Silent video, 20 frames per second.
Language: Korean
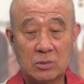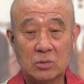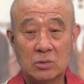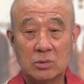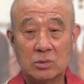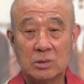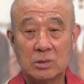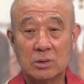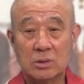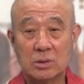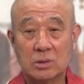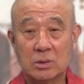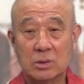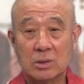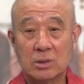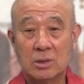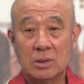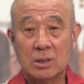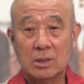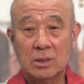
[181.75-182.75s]
또 저기
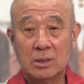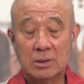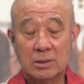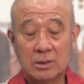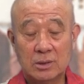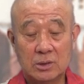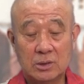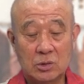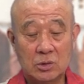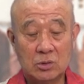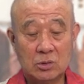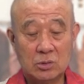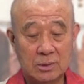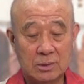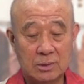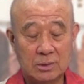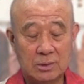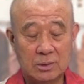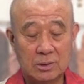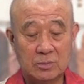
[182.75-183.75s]
있죠.
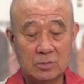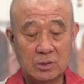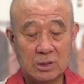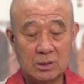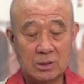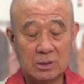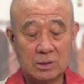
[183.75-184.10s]
어디입니까?